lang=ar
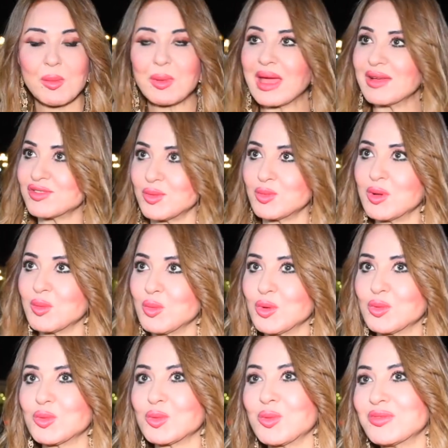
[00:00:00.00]
بخافش من
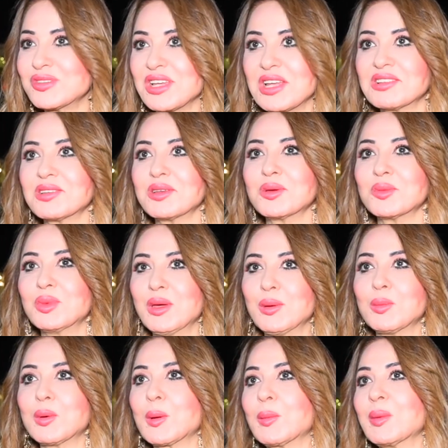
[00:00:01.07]
الموت ما فيش حد
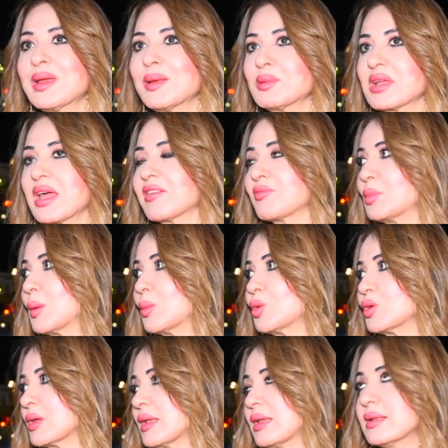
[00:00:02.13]
بيحب ربنا بيخاف من
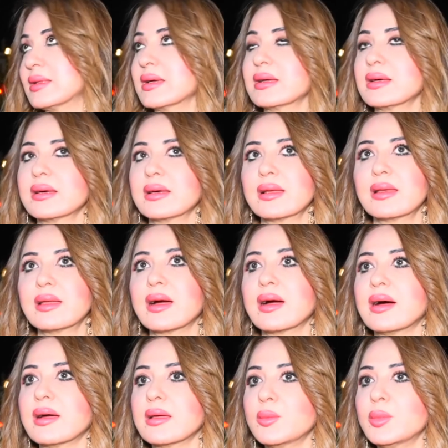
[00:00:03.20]
الموت يعني ده
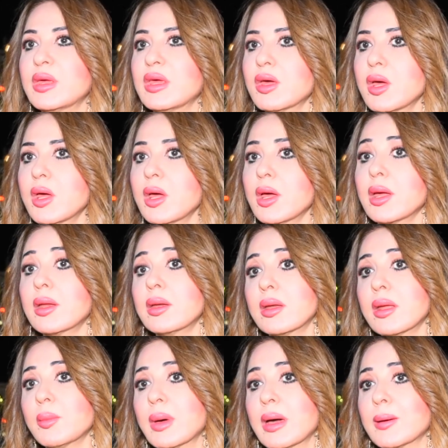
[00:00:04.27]
لقائي بيه
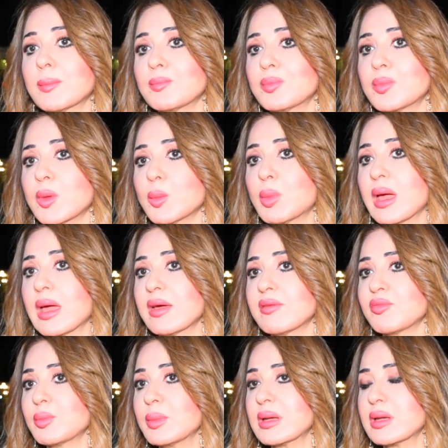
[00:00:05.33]
انما
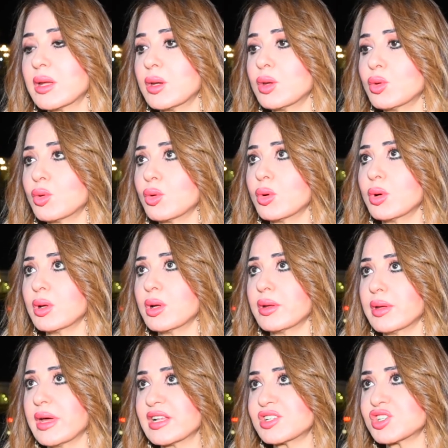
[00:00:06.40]
بخاف من انه
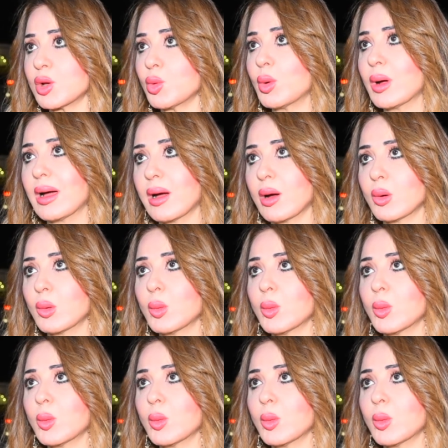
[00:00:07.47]
آه، اتشوه او